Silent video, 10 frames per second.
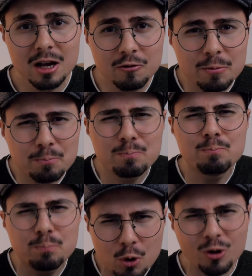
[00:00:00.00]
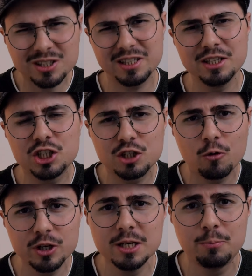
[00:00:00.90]
Вы просто
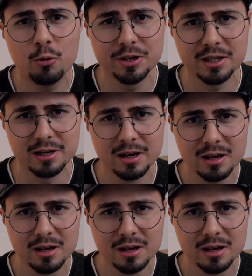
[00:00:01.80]
ничего не поняли.